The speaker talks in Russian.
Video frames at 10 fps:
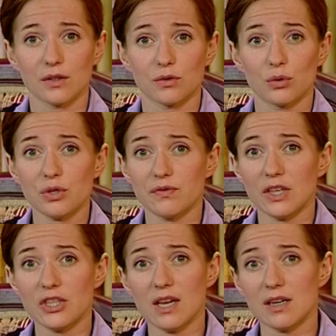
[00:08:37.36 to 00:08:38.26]
Дождь
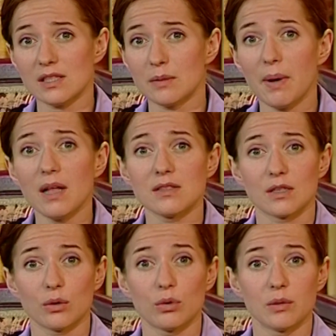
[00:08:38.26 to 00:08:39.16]
вначале
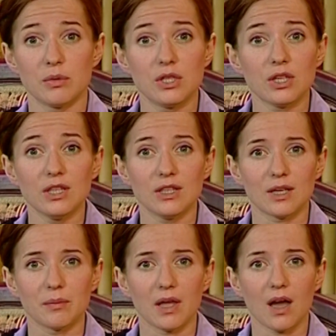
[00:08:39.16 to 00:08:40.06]
рассыпался круглыми
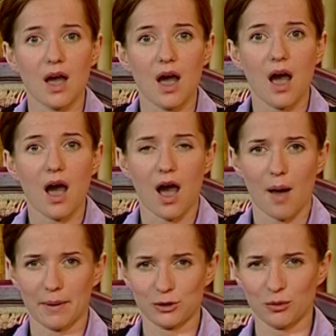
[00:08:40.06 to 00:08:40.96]
зернинками,
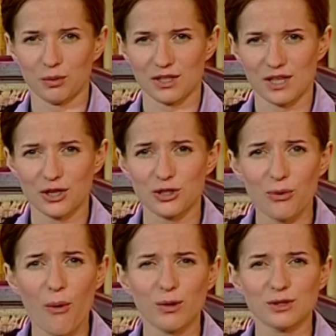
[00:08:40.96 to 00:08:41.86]
а потом
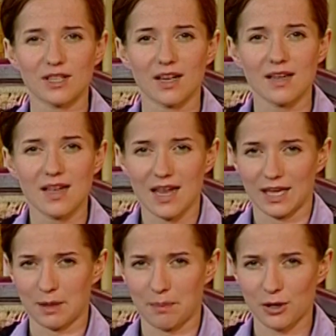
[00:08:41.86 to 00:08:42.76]
разошелся
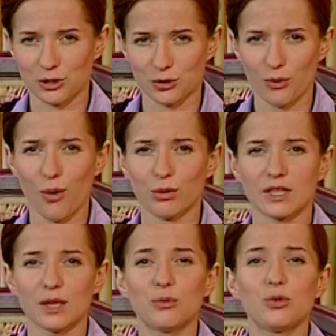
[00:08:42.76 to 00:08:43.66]
и пошел
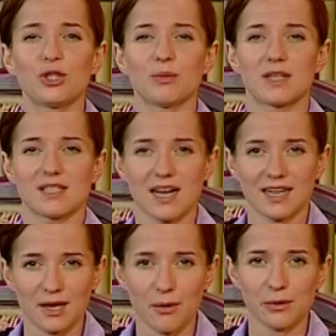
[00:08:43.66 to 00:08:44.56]
гремучим
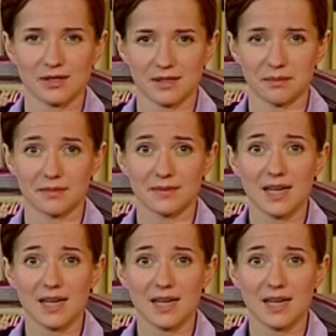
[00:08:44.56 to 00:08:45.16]
косохлестом.